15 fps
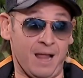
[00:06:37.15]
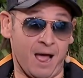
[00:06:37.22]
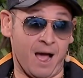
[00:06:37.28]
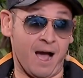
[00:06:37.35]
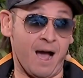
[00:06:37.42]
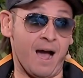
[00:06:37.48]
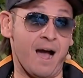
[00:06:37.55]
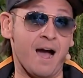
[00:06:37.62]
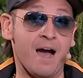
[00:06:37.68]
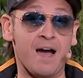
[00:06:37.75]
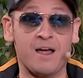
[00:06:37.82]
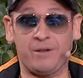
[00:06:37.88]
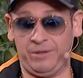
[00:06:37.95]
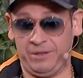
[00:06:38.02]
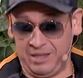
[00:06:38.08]

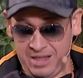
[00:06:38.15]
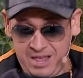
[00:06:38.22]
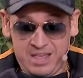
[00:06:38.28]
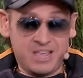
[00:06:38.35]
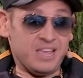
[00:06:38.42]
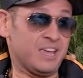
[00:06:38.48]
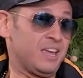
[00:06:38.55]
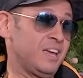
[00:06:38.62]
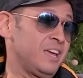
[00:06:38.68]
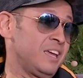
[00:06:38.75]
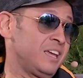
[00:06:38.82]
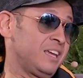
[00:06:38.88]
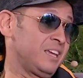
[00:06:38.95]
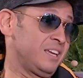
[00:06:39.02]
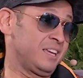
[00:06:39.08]
Claro,
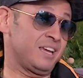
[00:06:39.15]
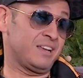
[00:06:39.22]
y, ah.